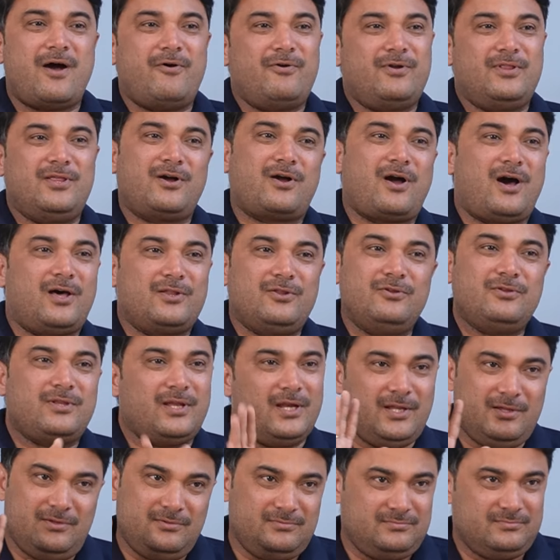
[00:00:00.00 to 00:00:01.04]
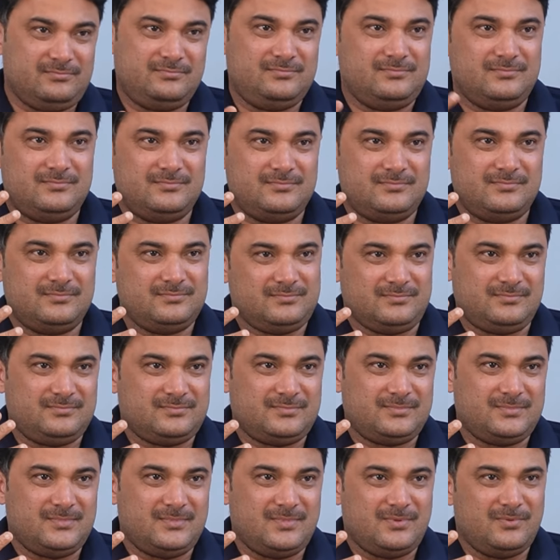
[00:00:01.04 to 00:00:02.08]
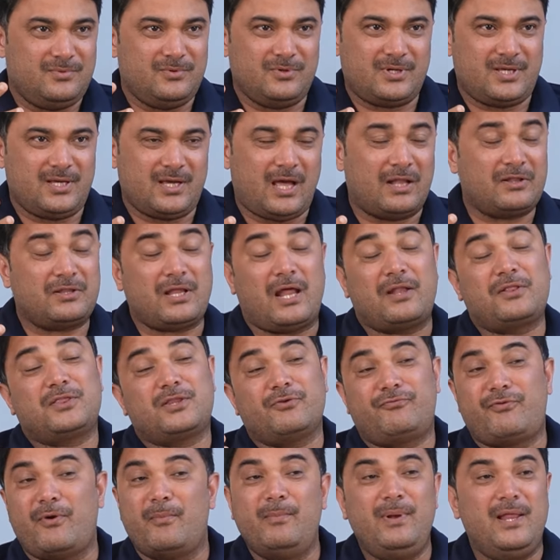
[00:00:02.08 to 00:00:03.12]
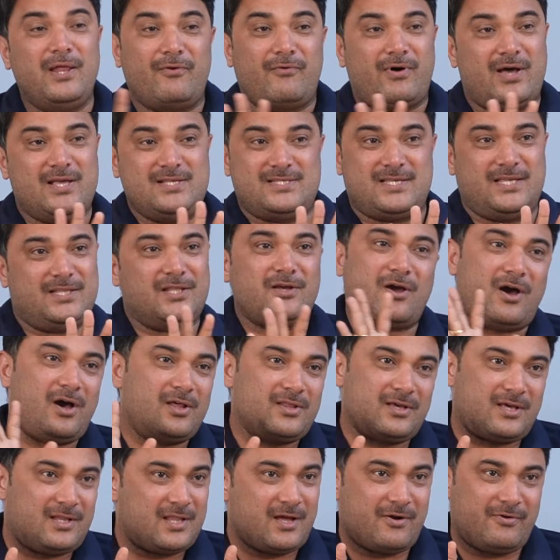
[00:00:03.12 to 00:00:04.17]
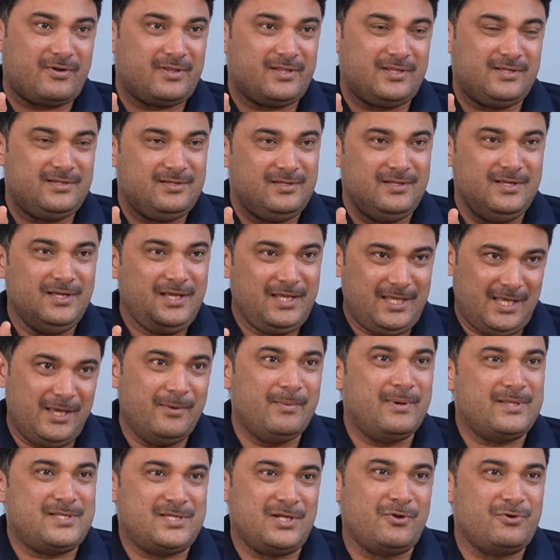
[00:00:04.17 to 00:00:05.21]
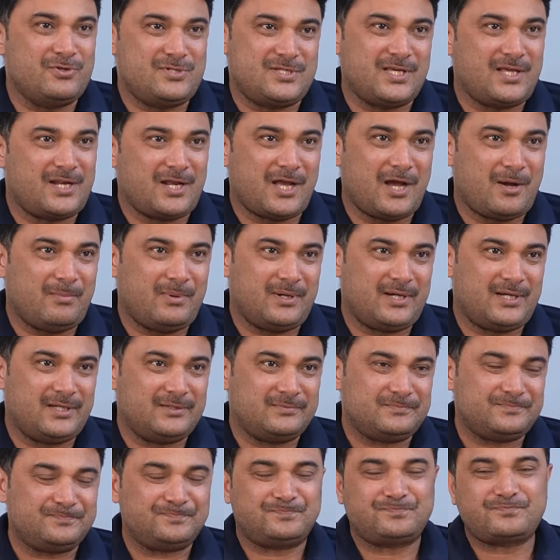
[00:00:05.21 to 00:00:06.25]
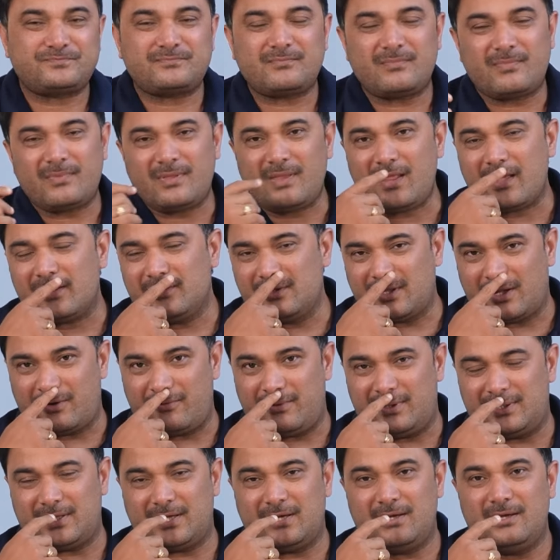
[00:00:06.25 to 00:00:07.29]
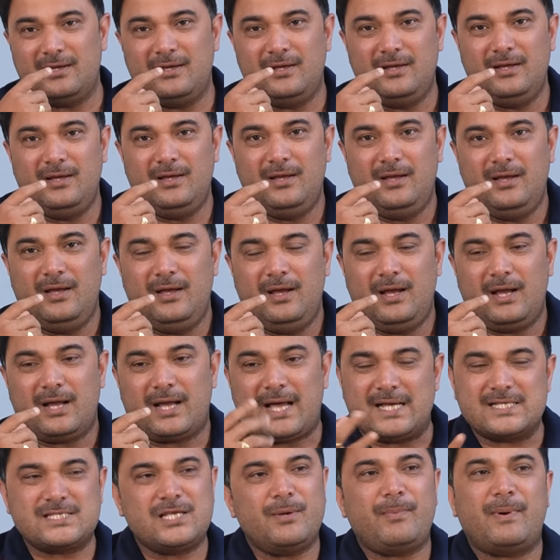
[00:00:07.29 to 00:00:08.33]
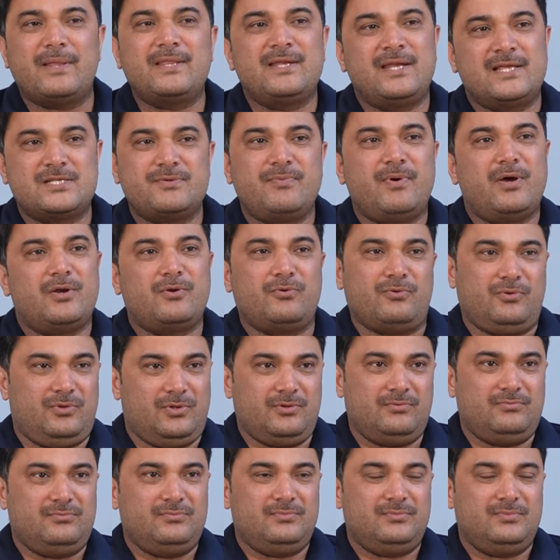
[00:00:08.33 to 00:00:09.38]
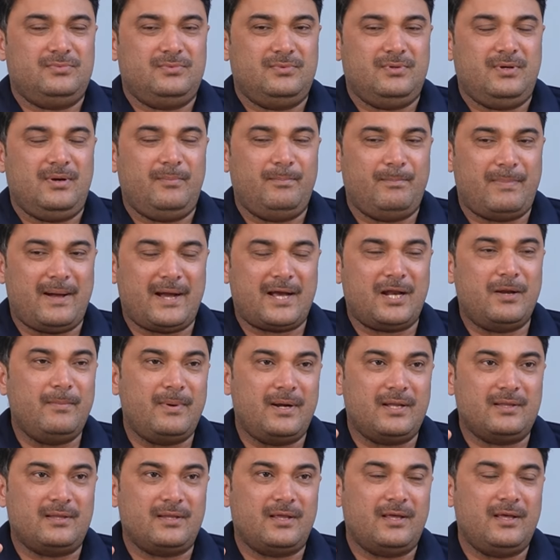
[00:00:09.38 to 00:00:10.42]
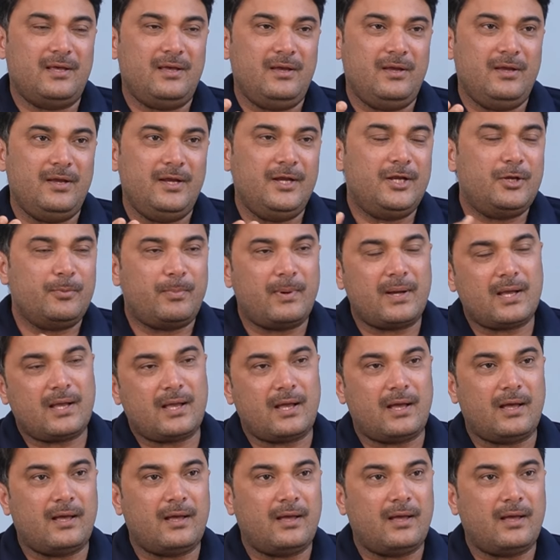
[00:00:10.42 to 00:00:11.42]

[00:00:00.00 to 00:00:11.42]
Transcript: ఆవిడదో కాదో తెలీదు ఓకే అంత అంత ఫెమిలియర్ వాయిస్ అయితే కాదు కదా ఆవిడది ఈ మధ్యన వచ్చారు కాబట్టి తర్వాత కాసేపు అది నిజమే అనుకుందాం పక్కన పెడితే ఇటుపక్క